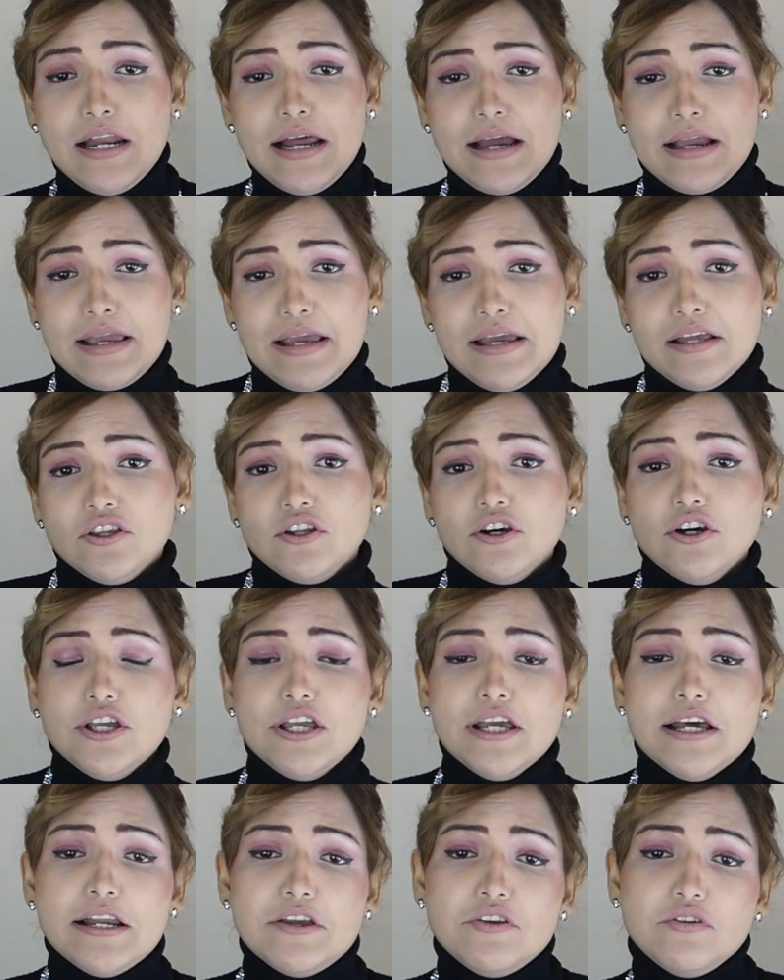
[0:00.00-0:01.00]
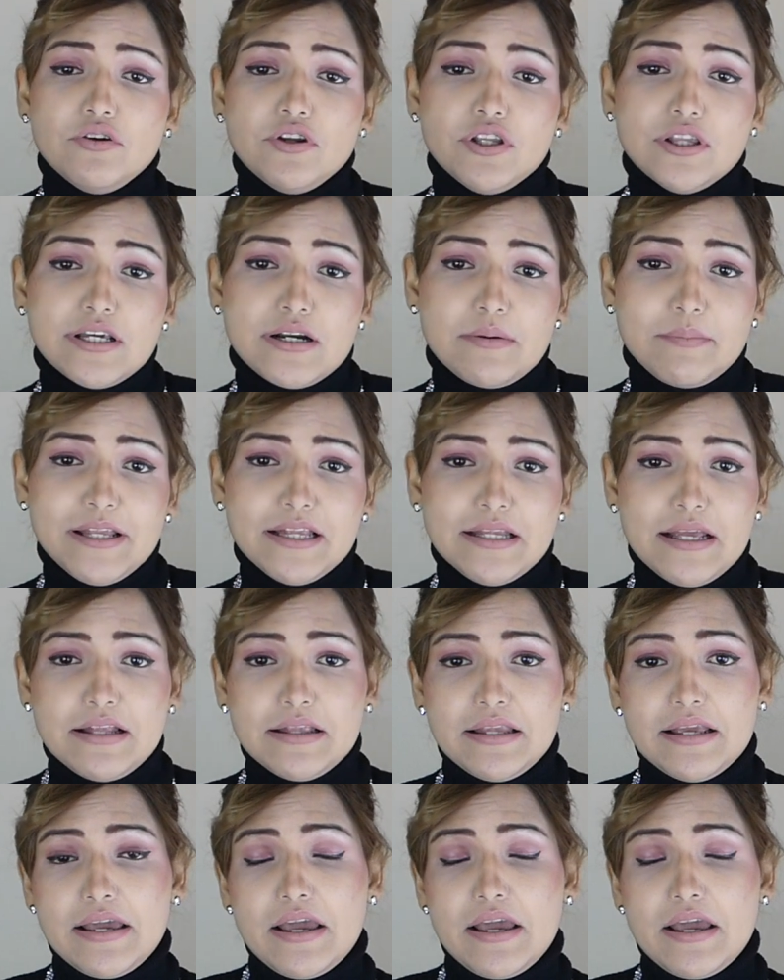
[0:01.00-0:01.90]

laqueto y el ayuno intermitente,